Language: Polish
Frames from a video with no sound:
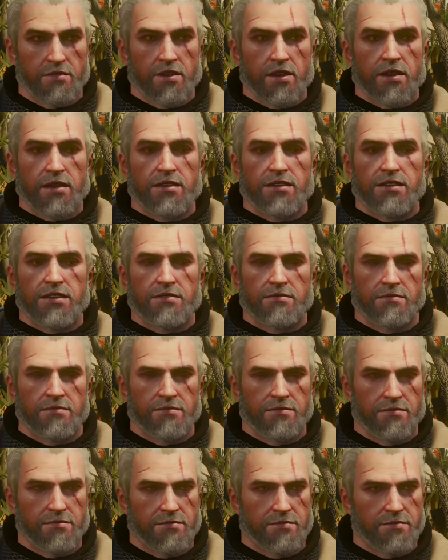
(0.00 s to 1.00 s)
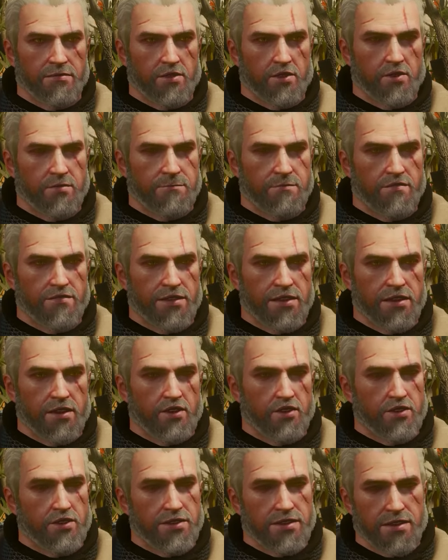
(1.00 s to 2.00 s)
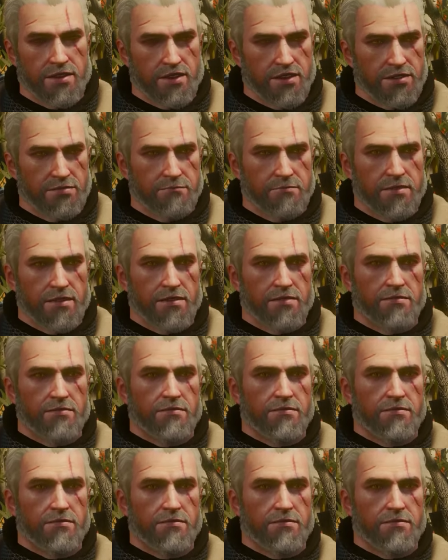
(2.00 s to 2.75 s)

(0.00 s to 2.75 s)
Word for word: No dalej. Opowiadaj, co z tą rzeźbą.